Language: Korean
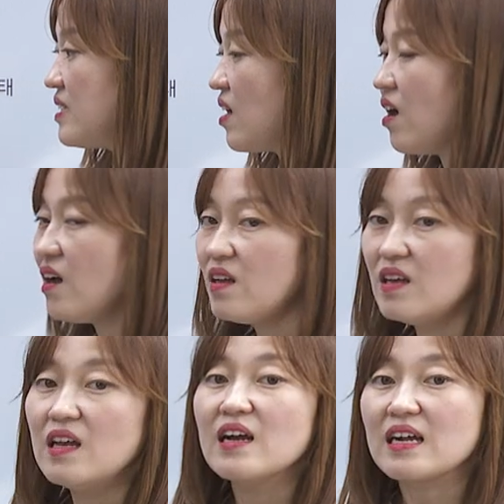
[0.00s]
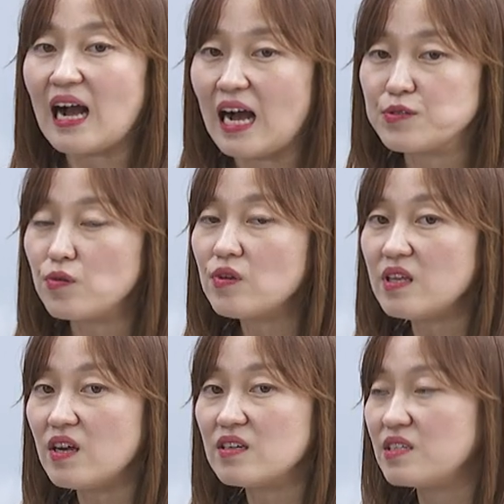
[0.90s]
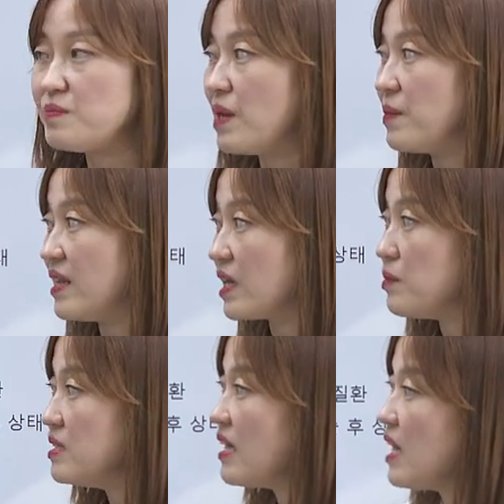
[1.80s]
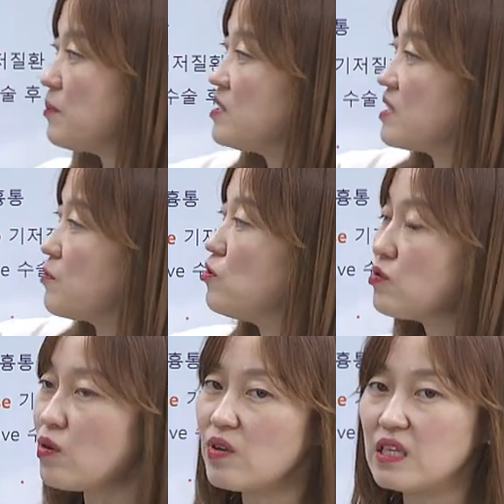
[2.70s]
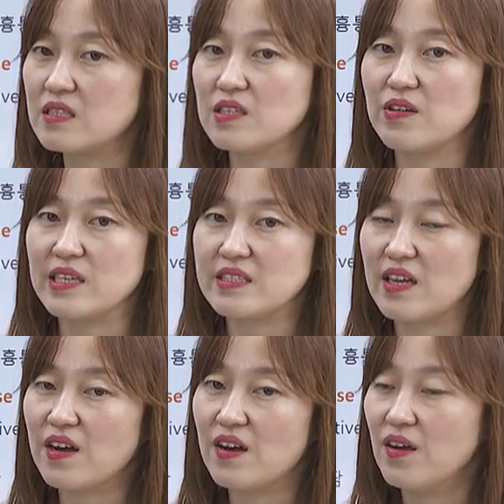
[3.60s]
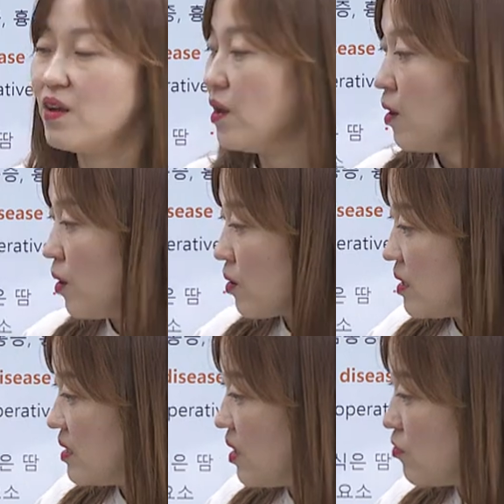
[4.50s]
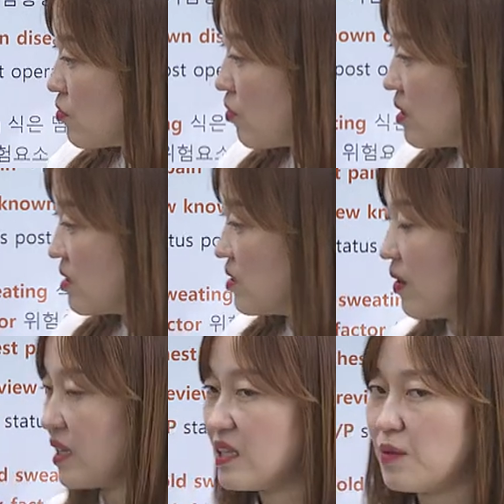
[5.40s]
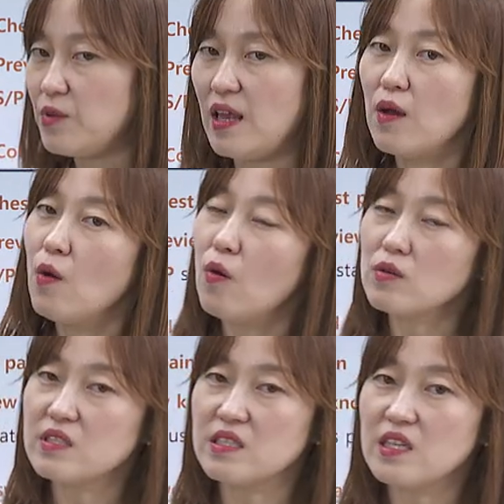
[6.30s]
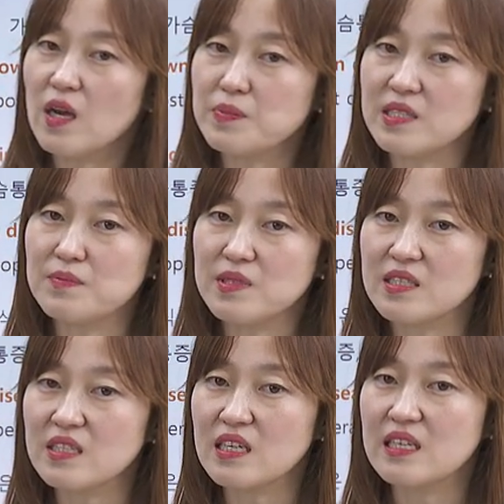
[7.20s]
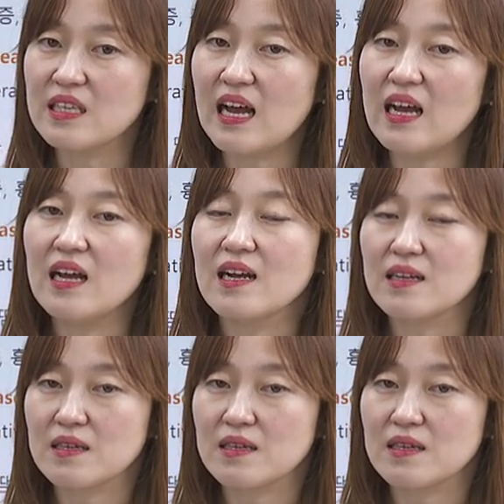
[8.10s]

해서 가족력을 의미합니다. 그럼 이 사람은 지금 흉통이 있어서 왔어요. 그래서 흉통이 있어서 왔기 때문에 혹시 협심증이나